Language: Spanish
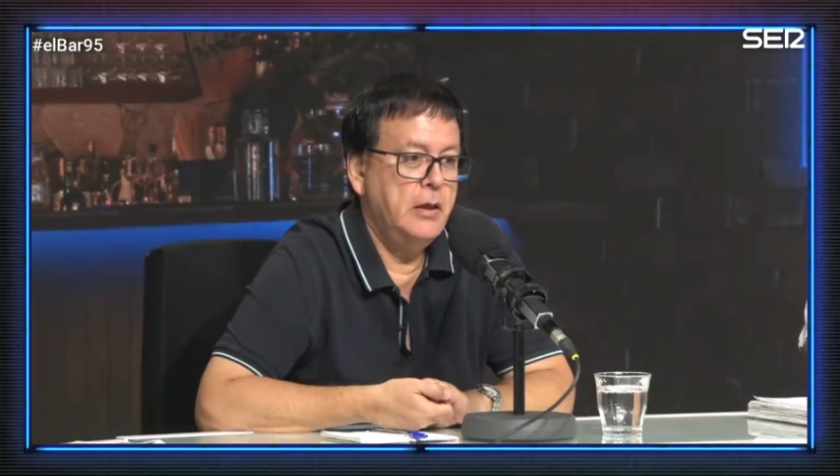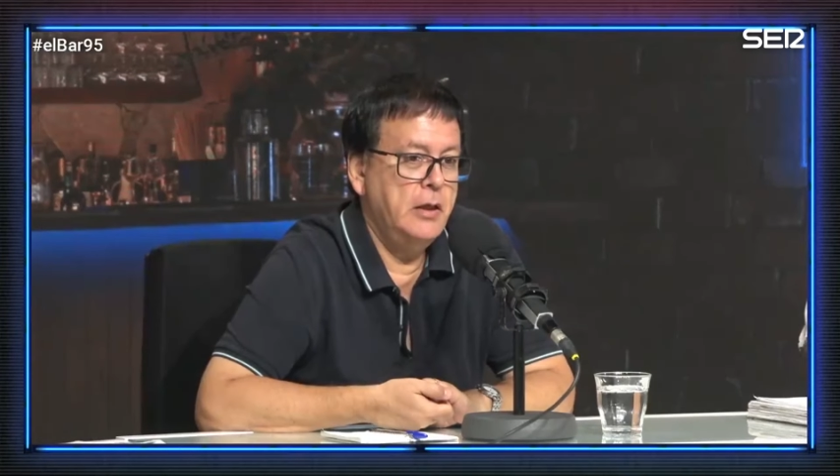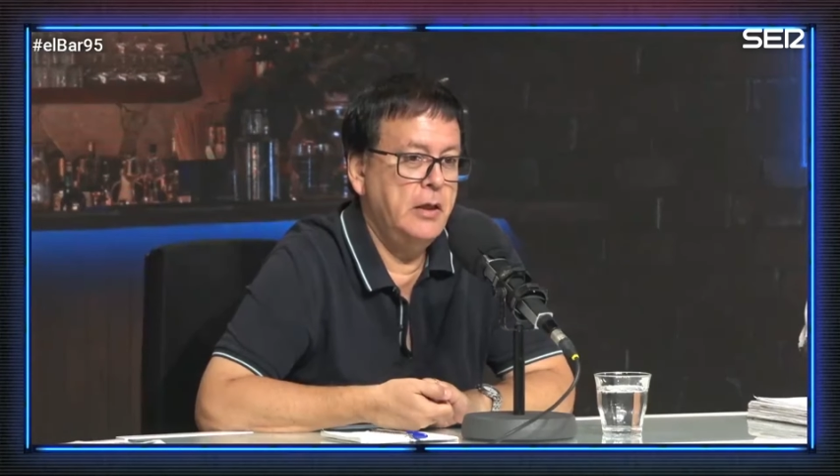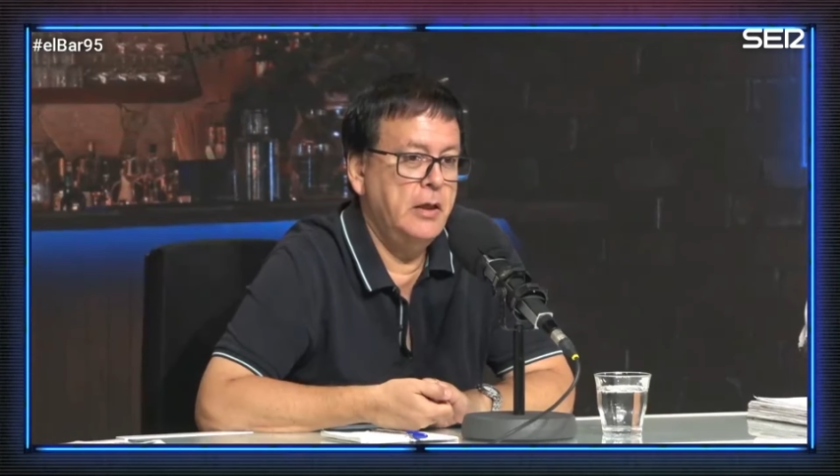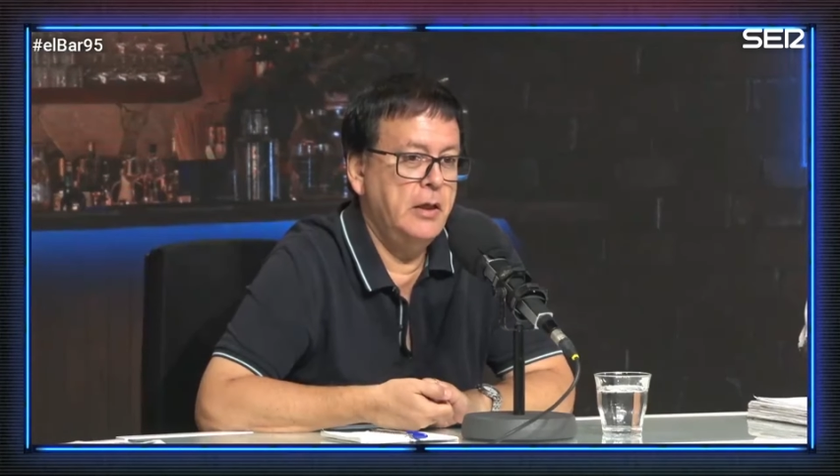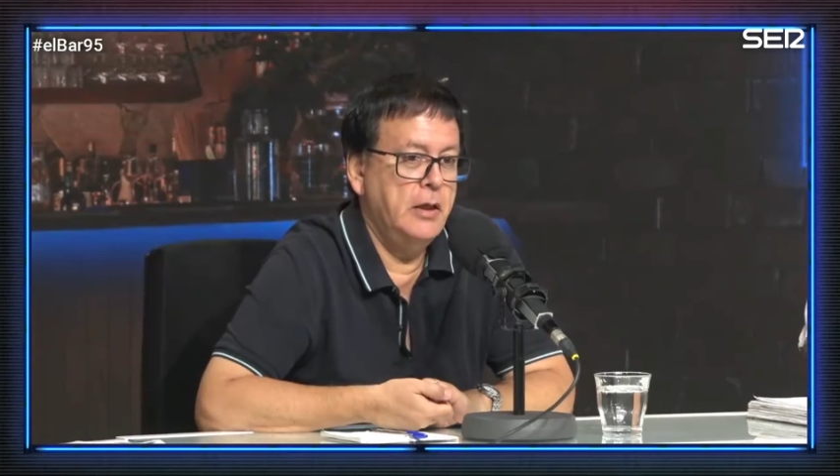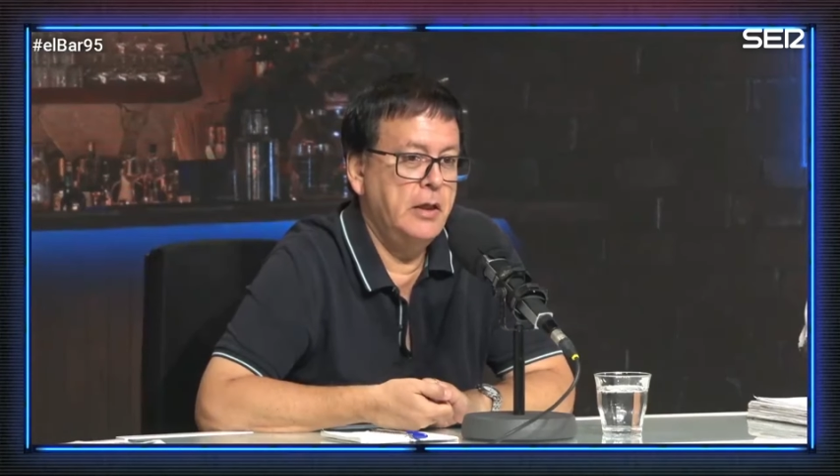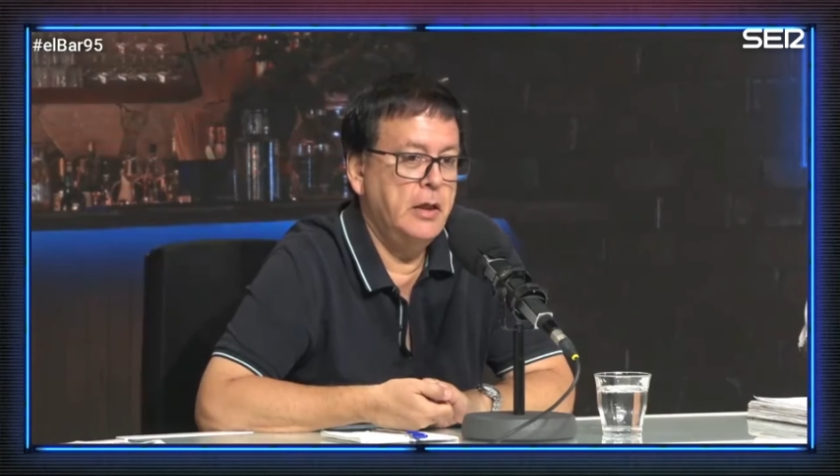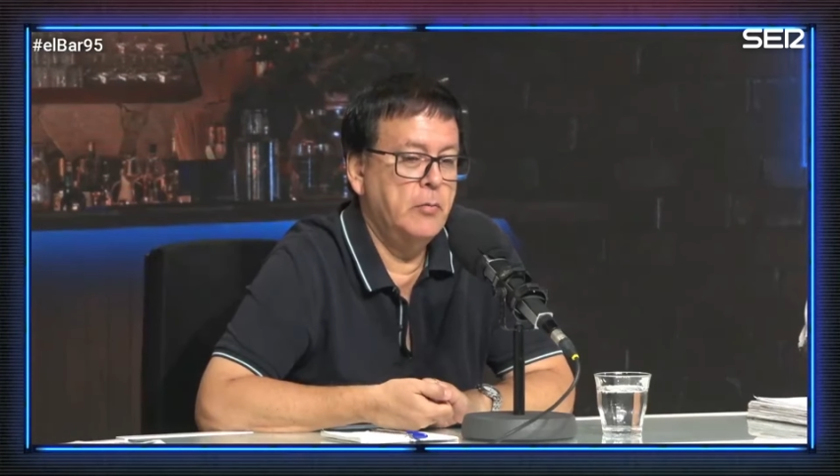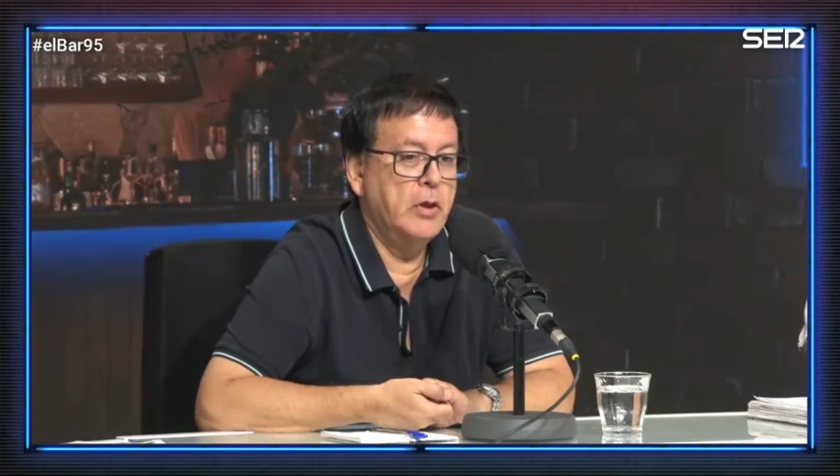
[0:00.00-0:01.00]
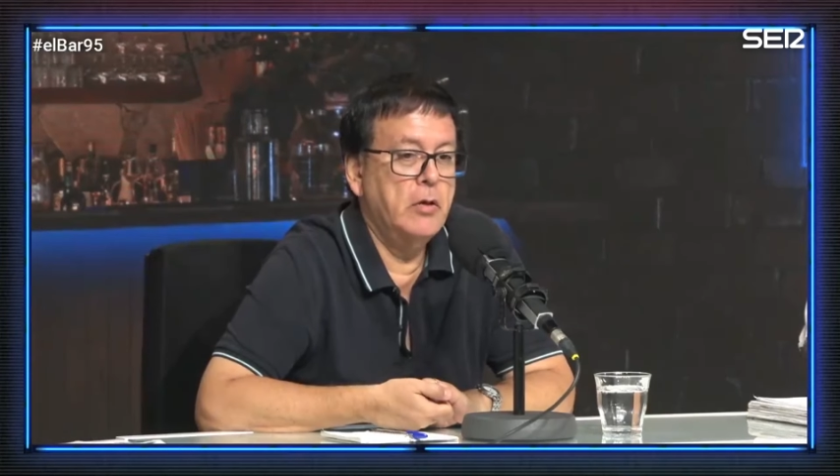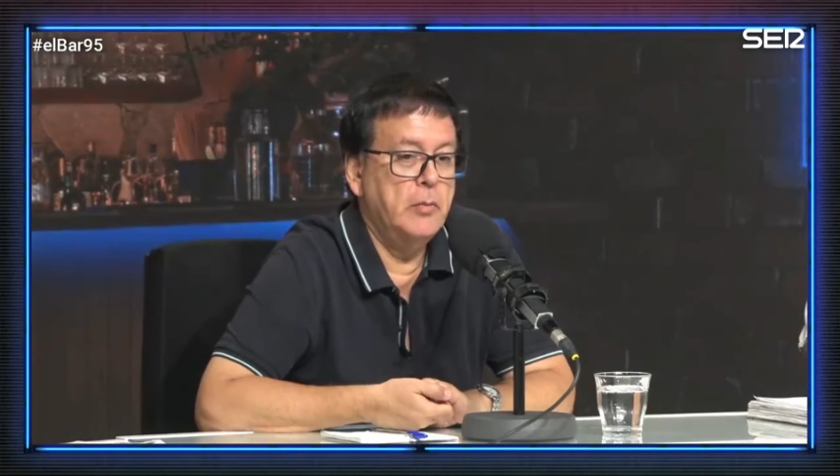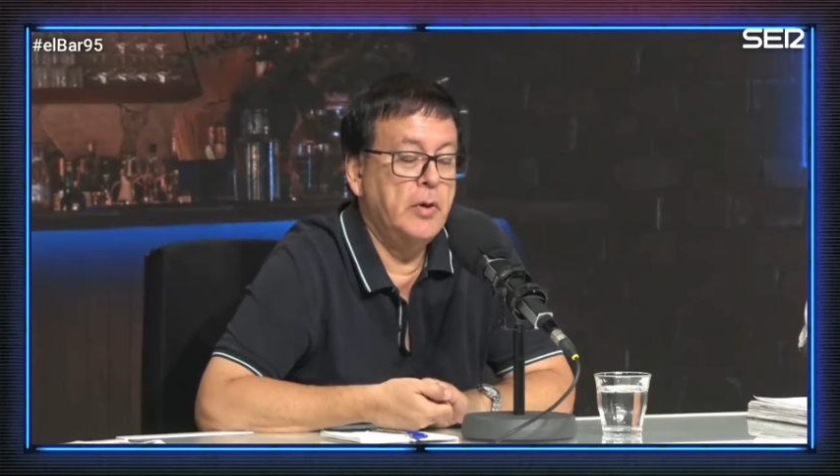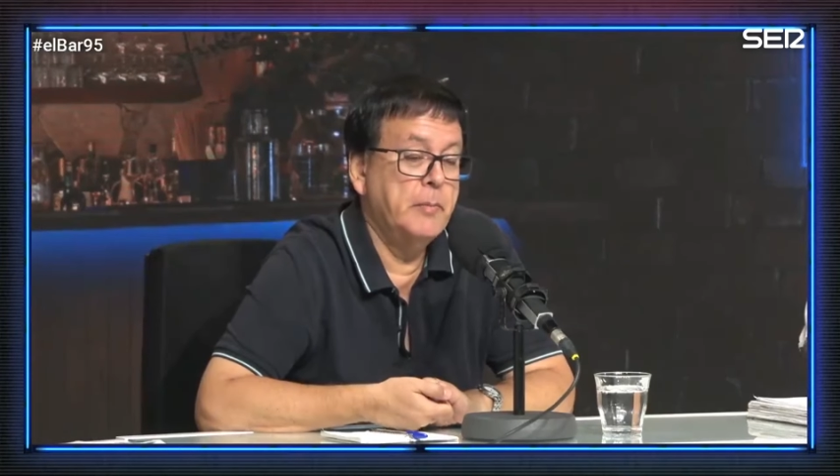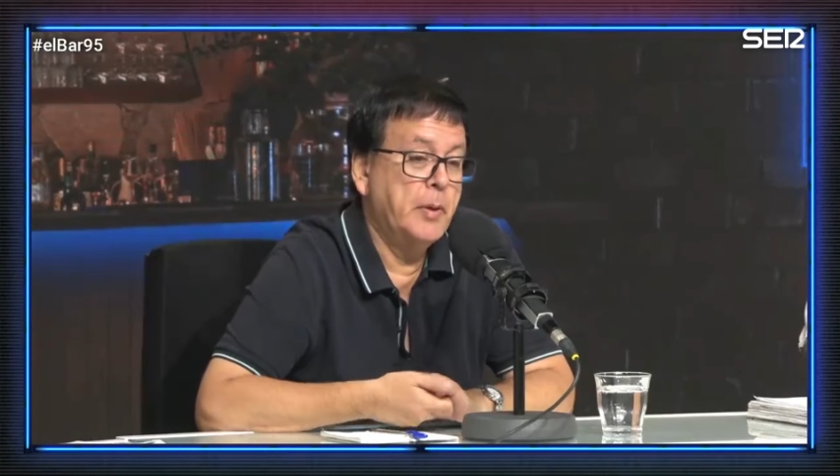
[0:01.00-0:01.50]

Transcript: Y, bueno, y